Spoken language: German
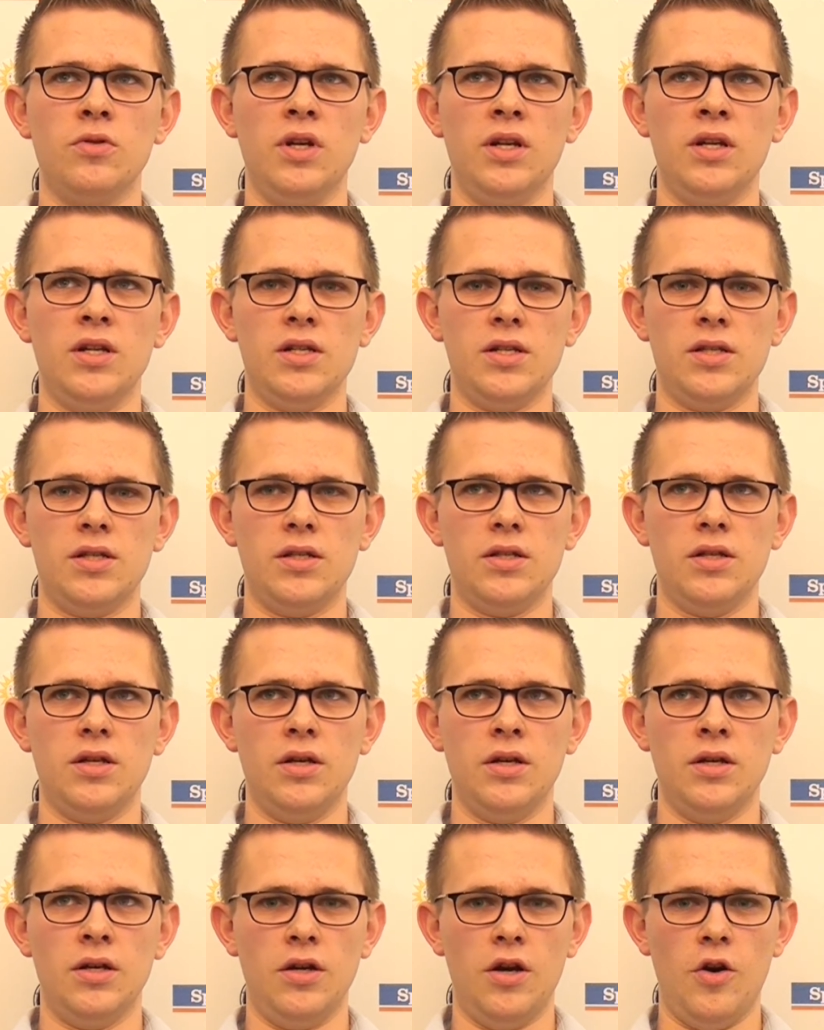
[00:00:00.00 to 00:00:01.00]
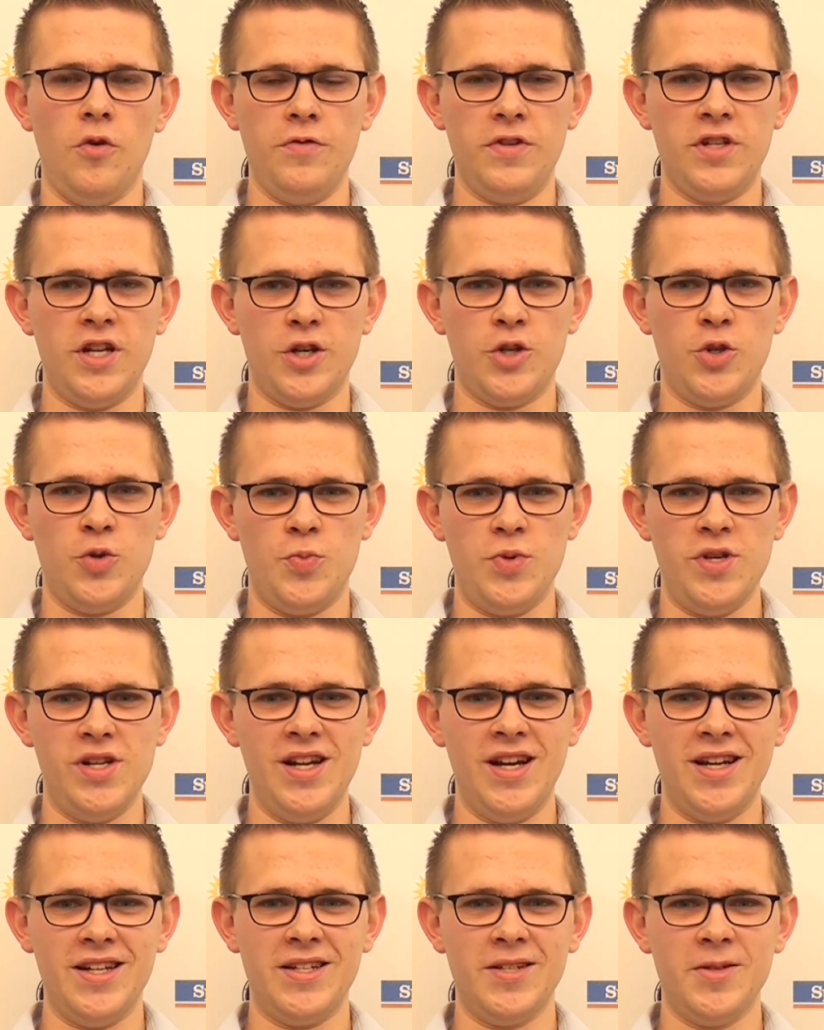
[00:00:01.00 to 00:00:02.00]
dann das äh,
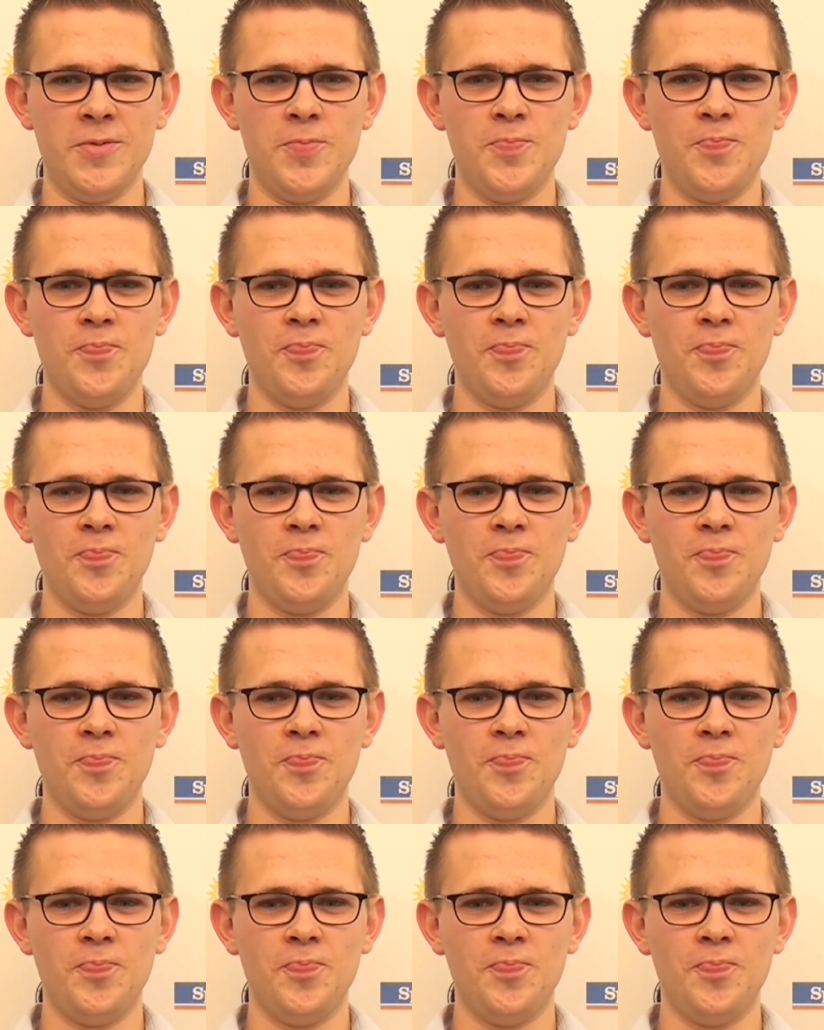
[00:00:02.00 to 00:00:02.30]
Auftaktspiel hatte.